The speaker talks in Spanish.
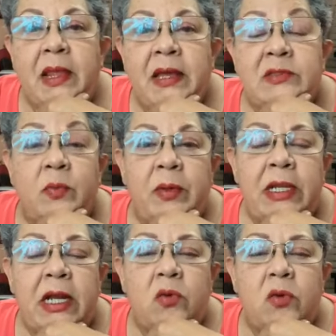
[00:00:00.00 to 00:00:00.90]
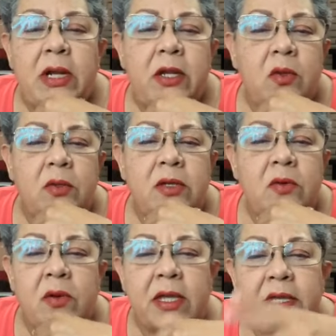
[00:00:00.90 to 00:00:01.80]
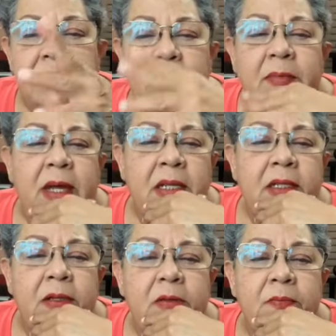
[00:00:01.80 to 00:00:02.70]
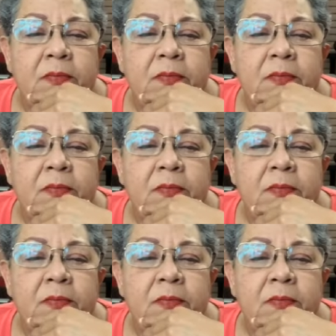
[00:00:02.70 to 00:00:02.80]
a suplir alguna y no, dijo que esa parte, ¿no?